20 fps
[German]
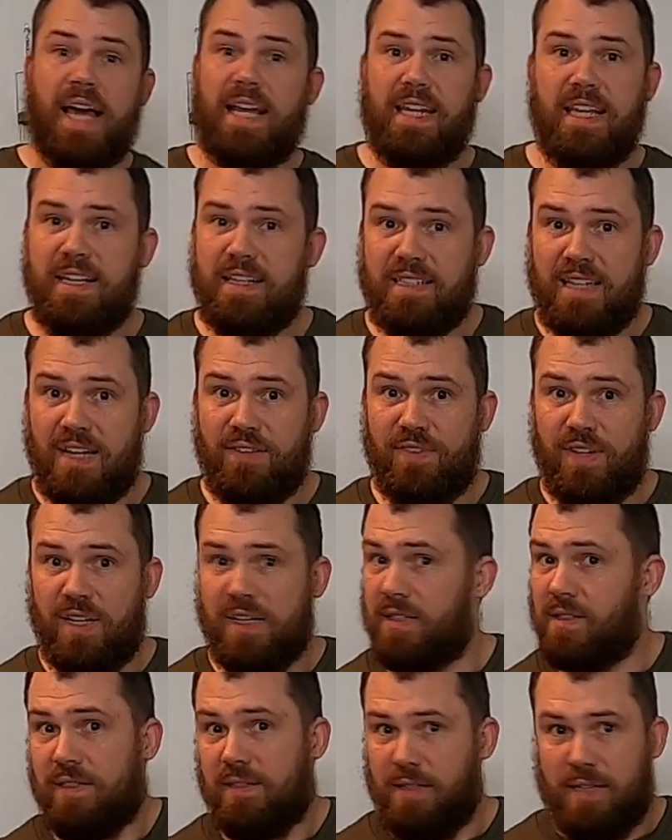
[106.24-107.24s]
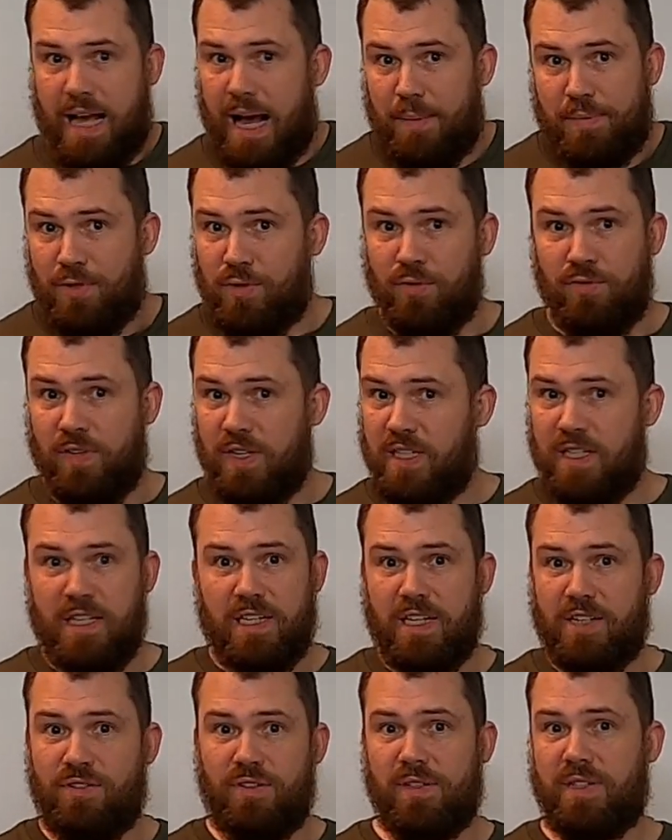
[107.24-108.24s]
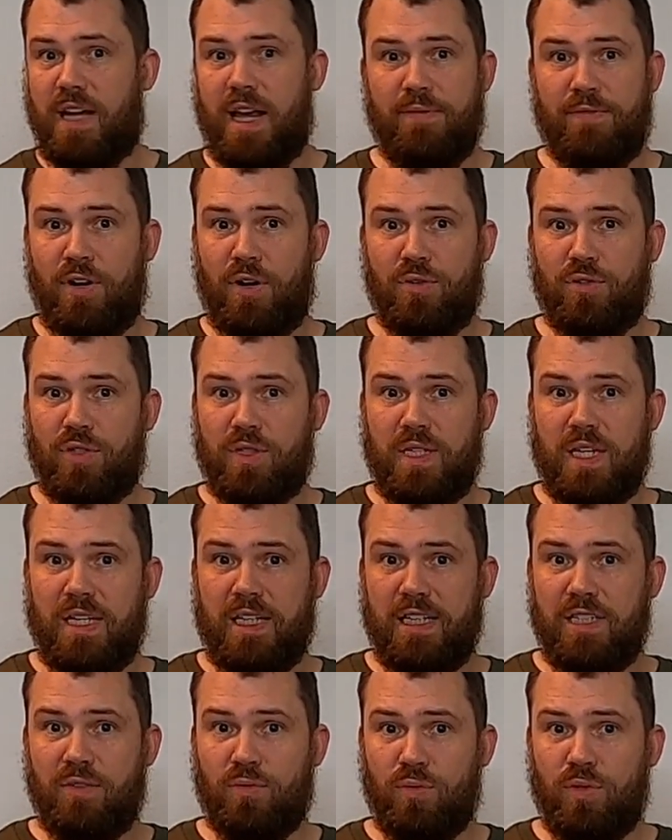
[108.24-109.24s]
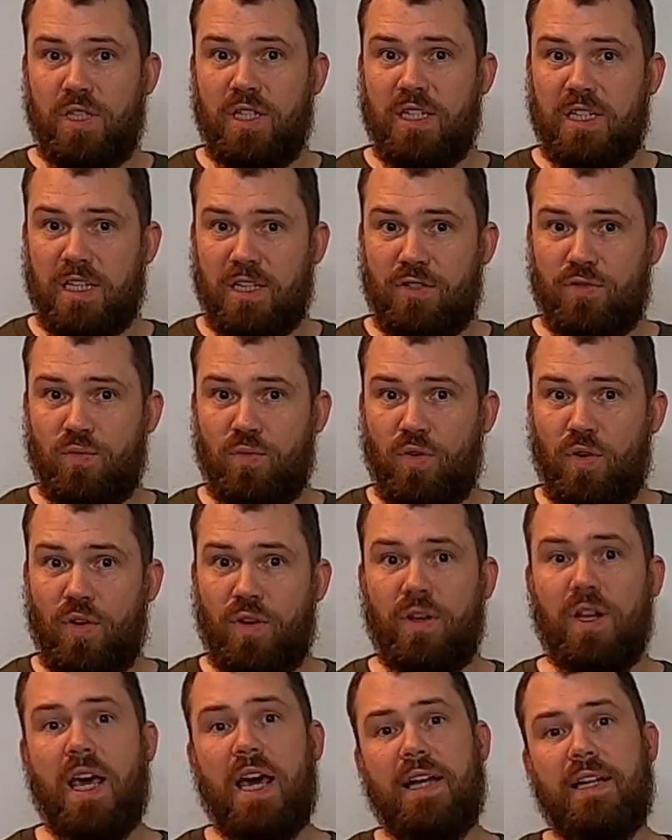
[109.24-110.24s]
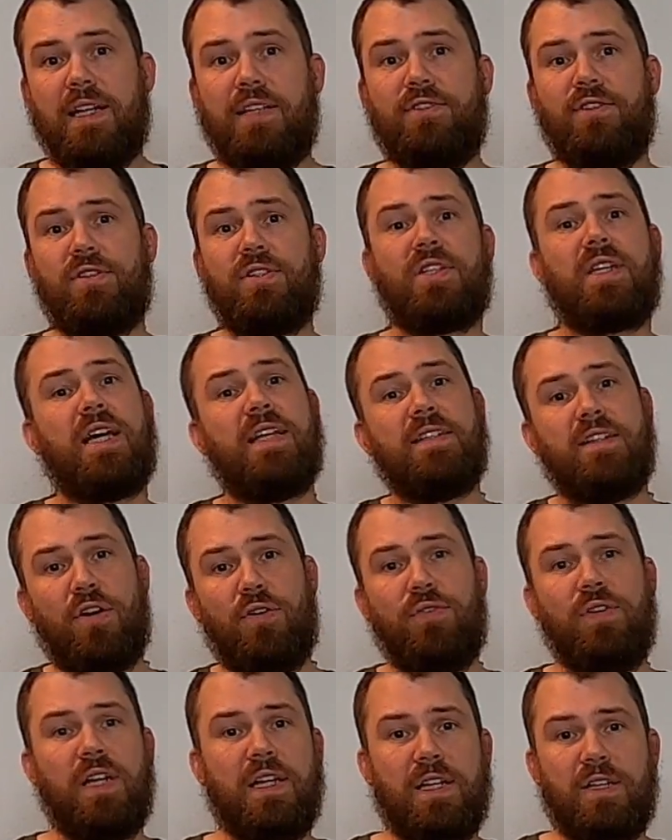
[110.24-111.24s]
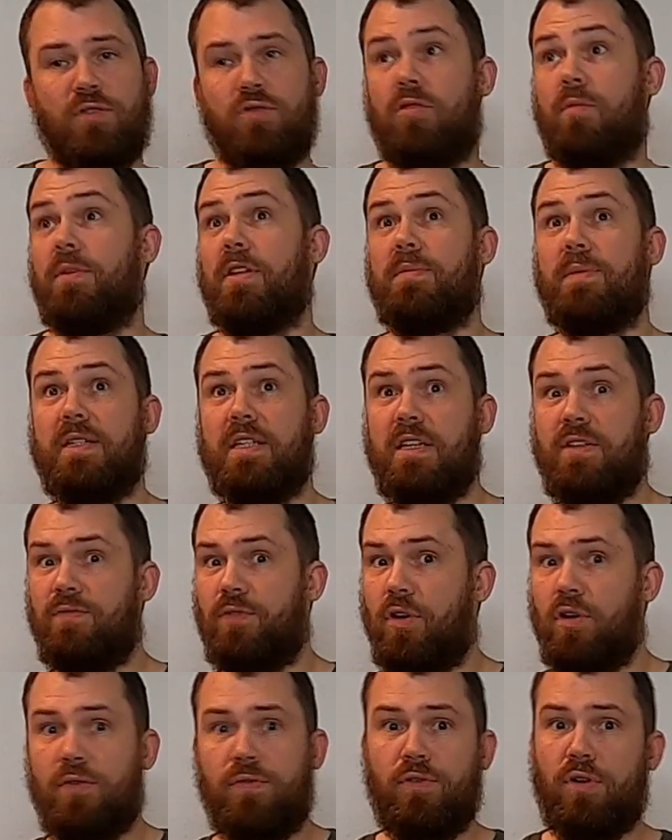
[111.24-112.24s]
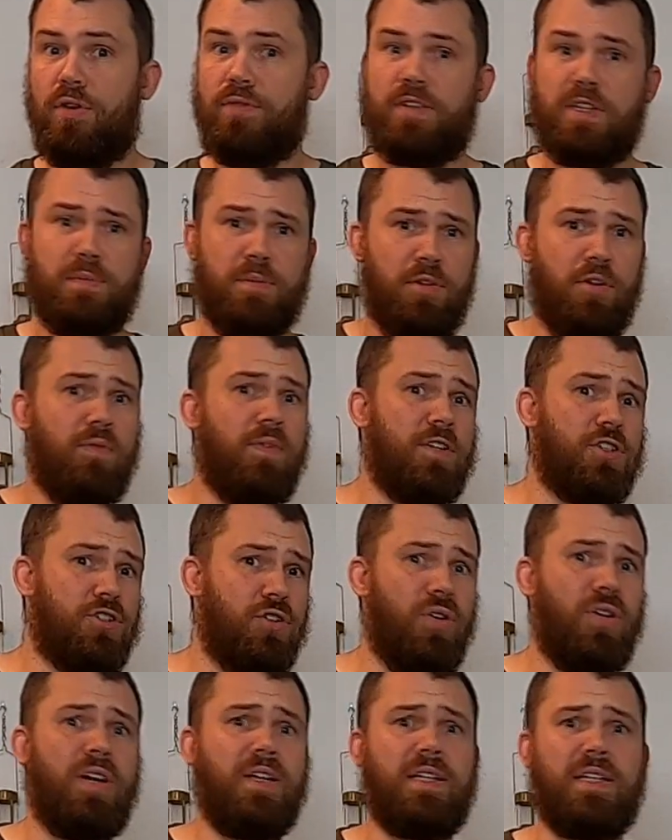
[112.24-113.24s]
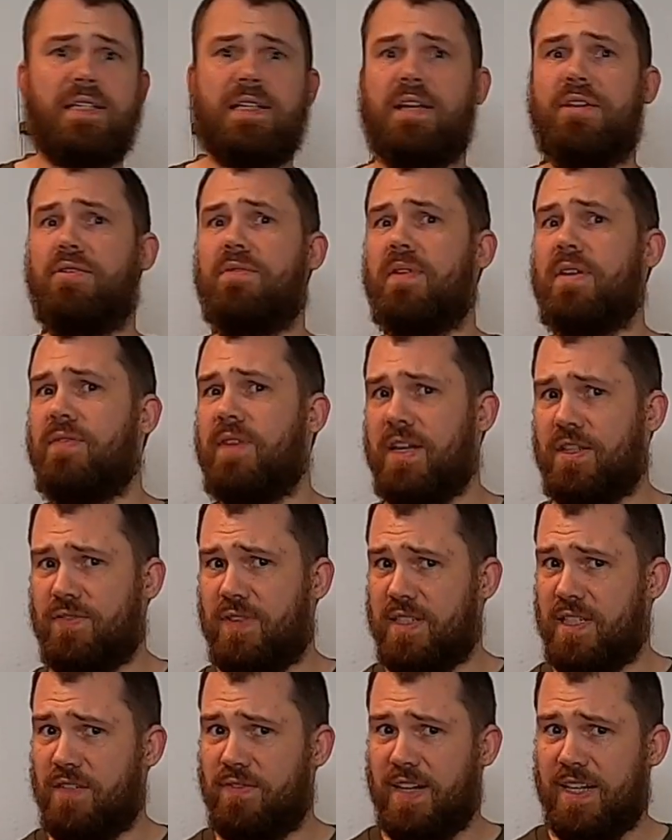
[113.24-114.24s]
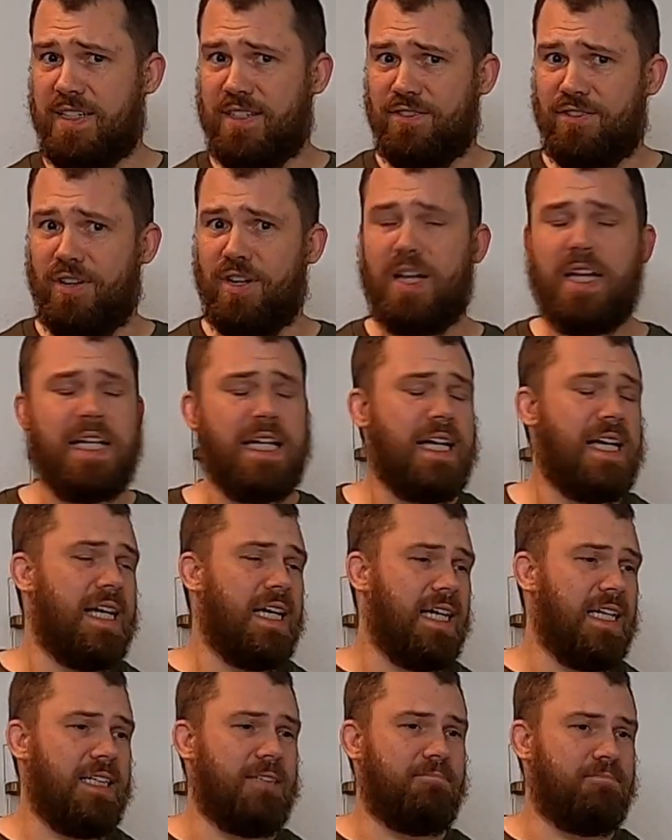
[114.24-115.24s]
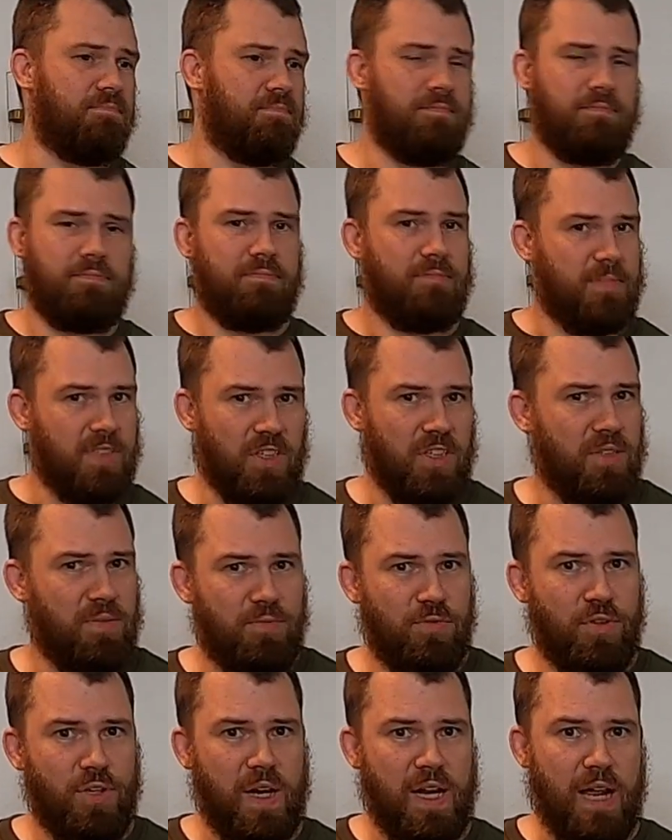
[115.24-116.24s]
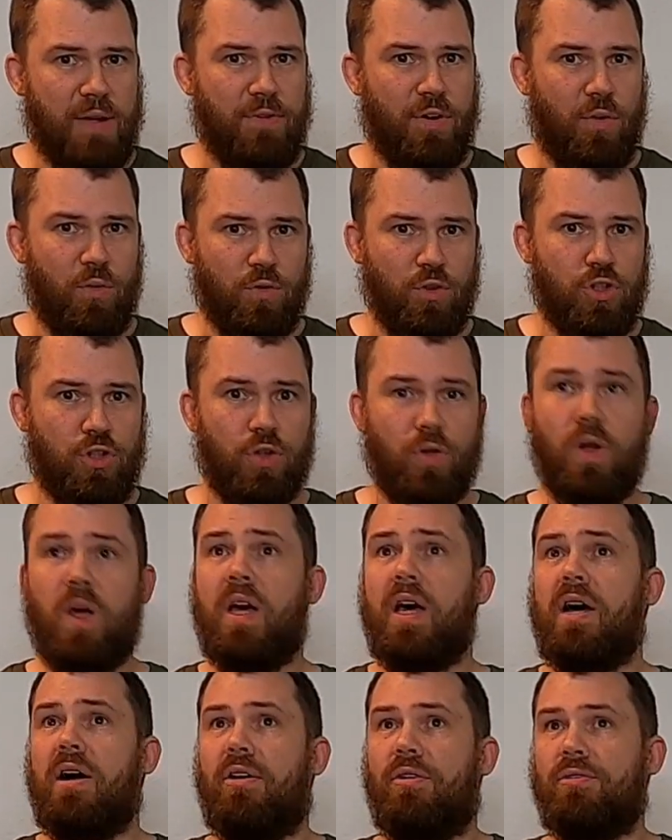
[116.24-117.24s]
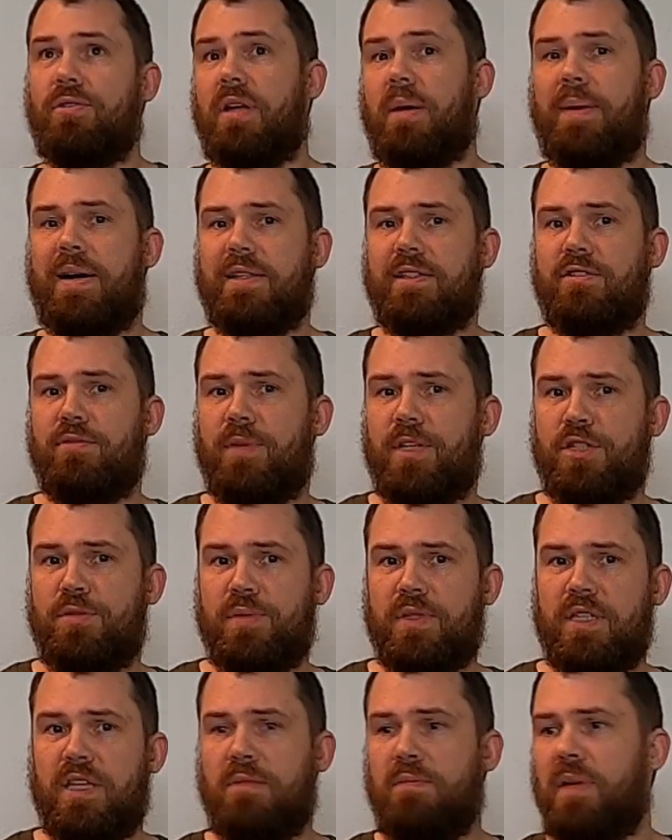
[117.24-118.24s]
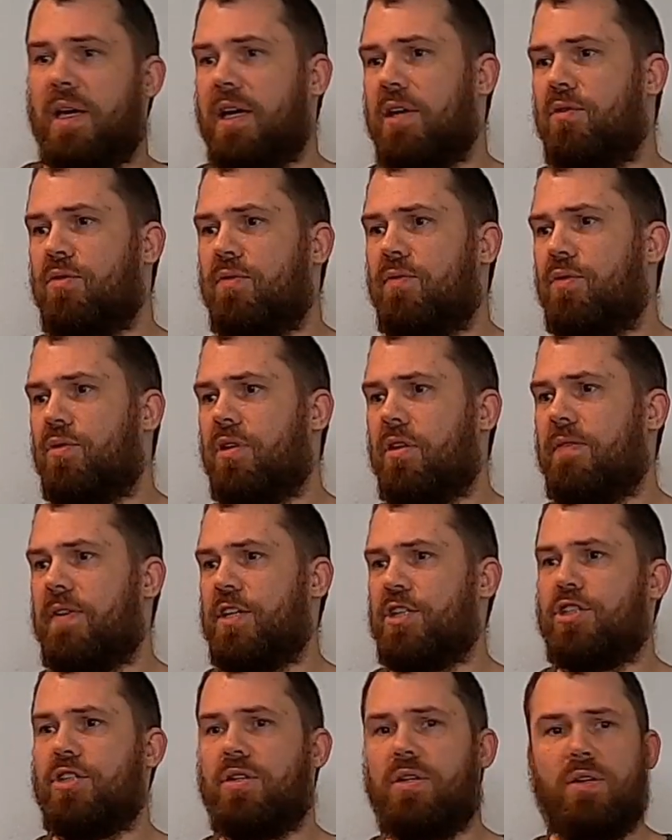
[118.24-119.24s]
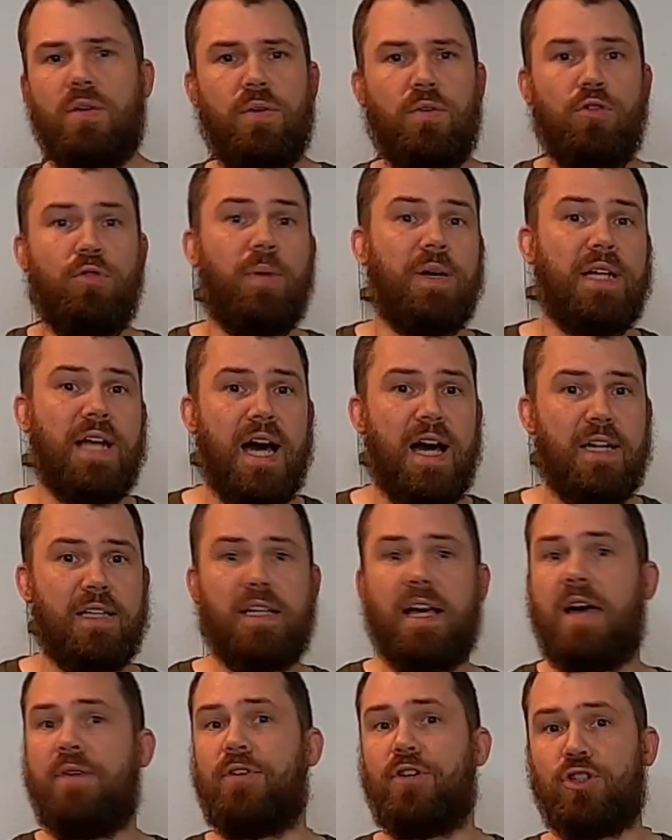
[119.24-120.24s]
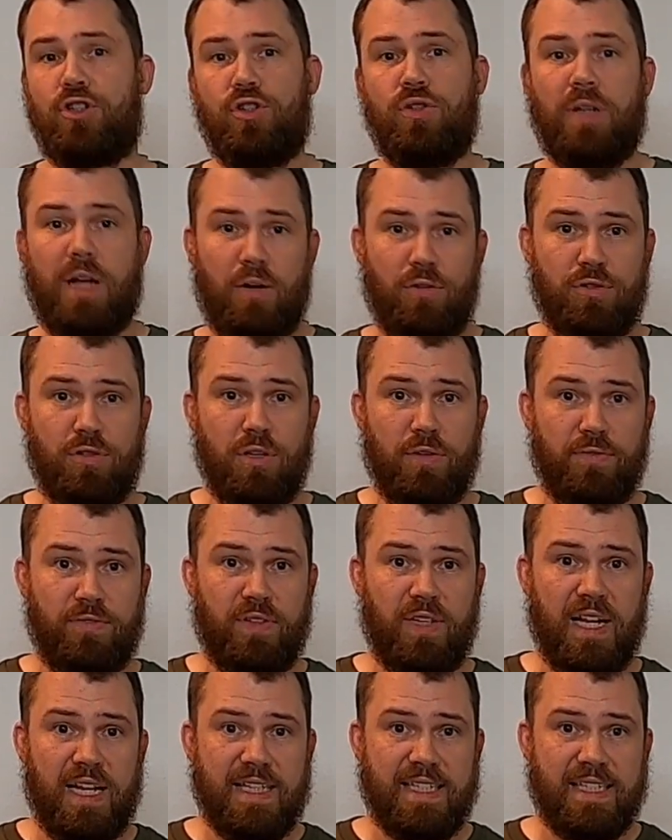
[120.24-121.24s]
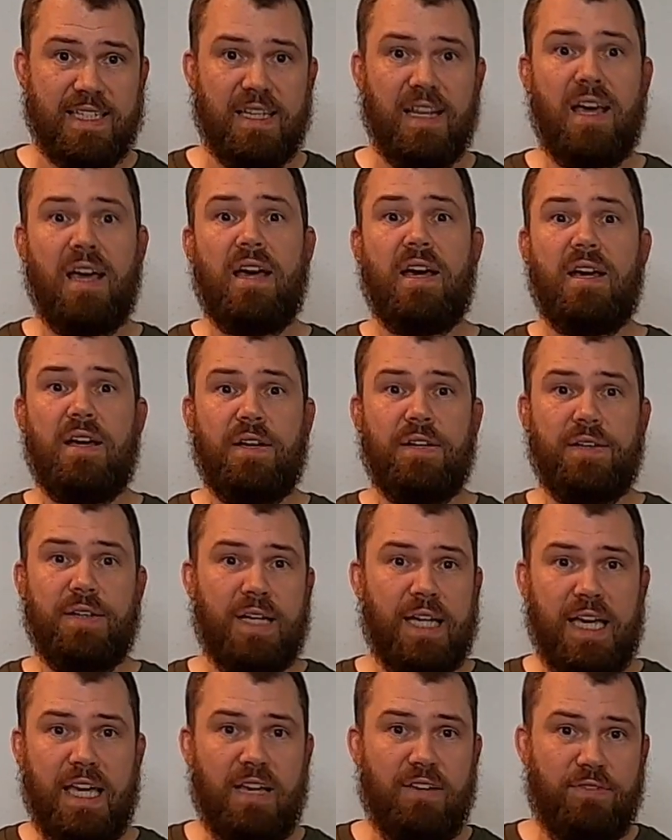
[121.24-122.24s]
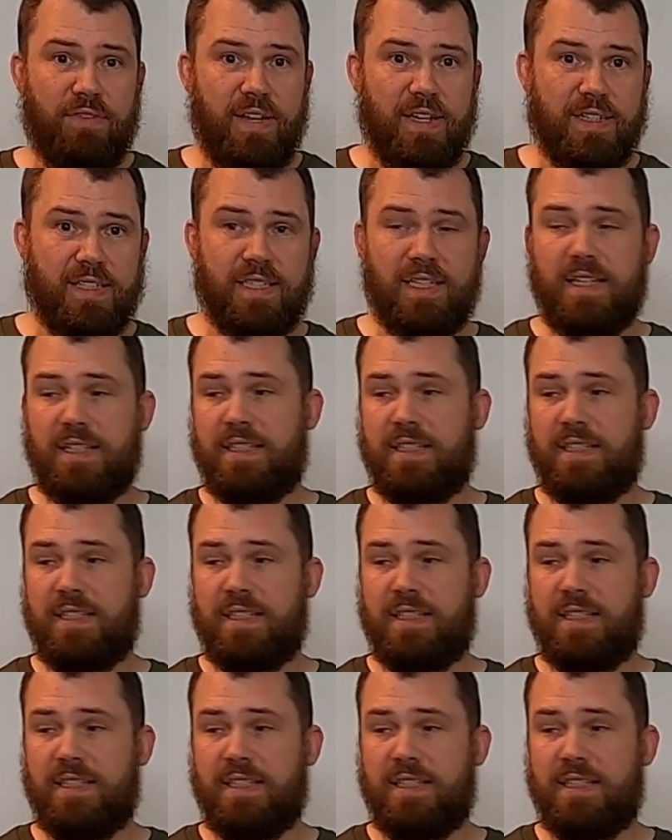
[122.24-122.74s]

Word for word: Reinigen ist einfach absolut wichtig, das sollte einfach auch zur täglichen Routine dazugehören, denn sonst kann es auch wieder dazu kommen, dass man sich im Wolf läuft, dass man irgendwas scheuert, dass da irgendwas wächst, was nicht wachsen soll. Ähm, ne? wird halt einfach unschön. Und da macht zum Beispiel Sinn, Merino von der Wäsche über Nacht einfach schön auslüften lassen, äh, regenfest,